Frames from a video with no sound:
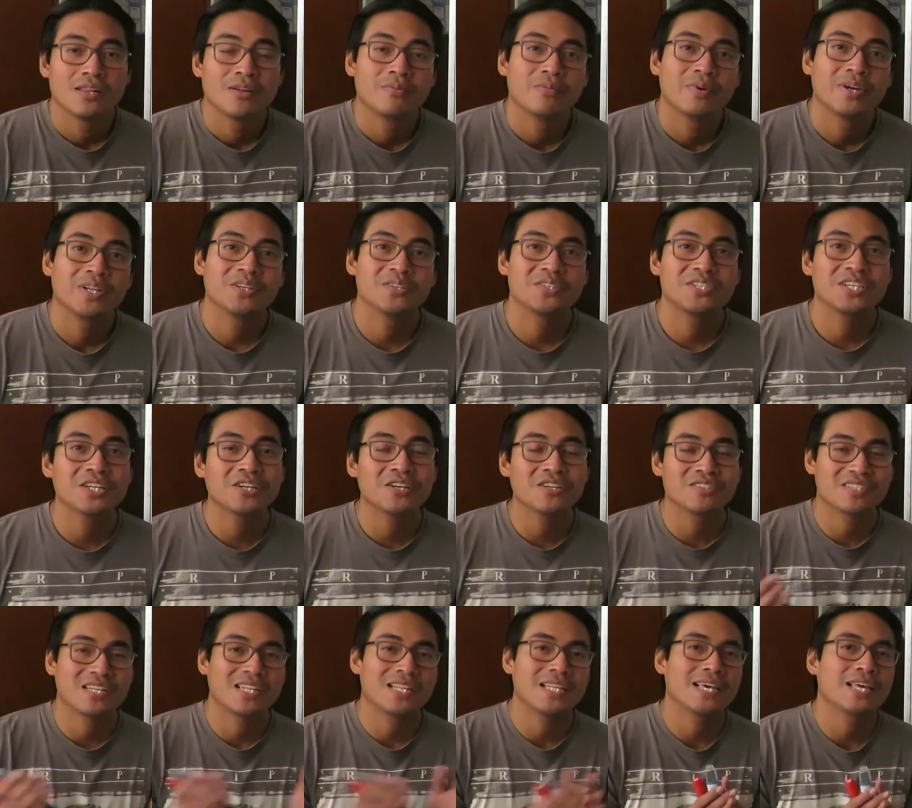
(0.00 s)
Bueno
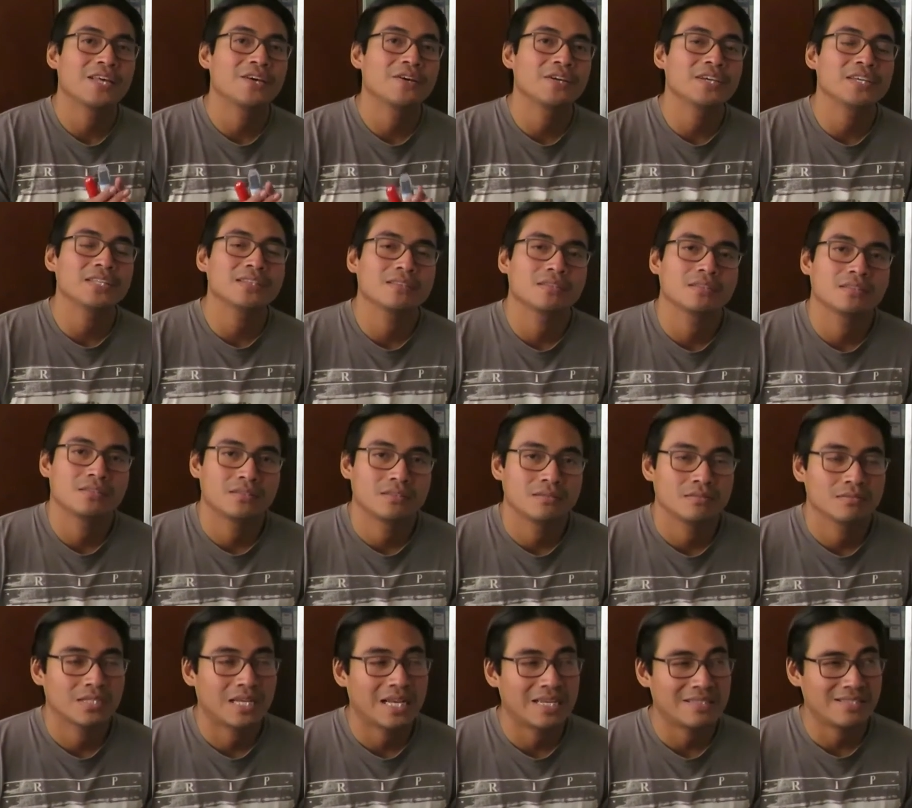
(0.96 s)
chicos, el día de hoy
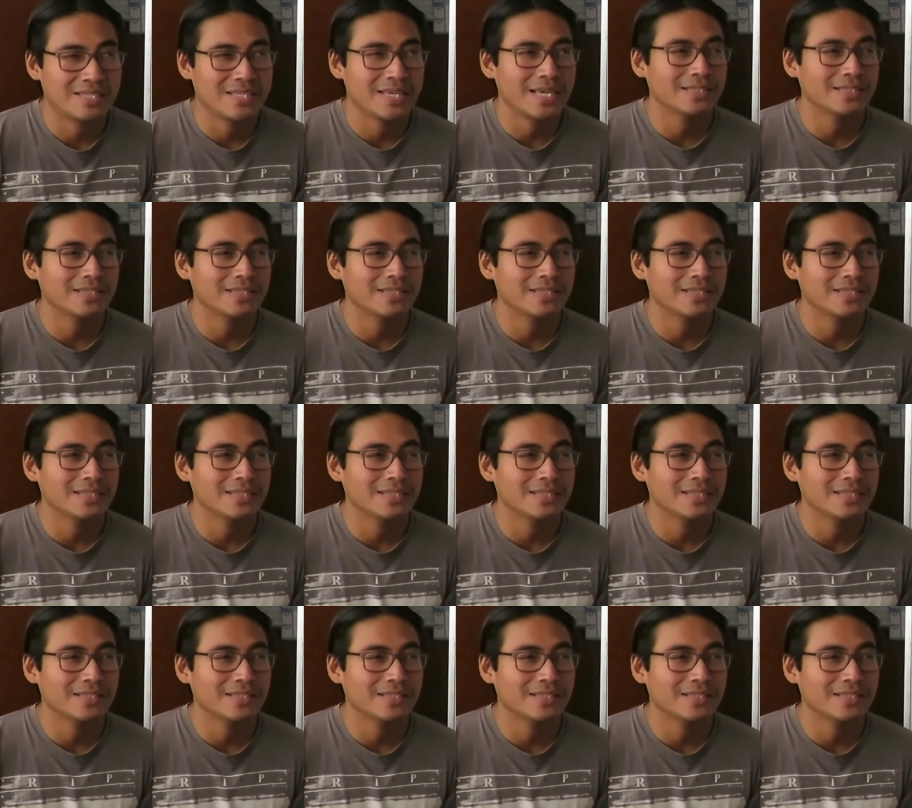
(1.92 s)
casi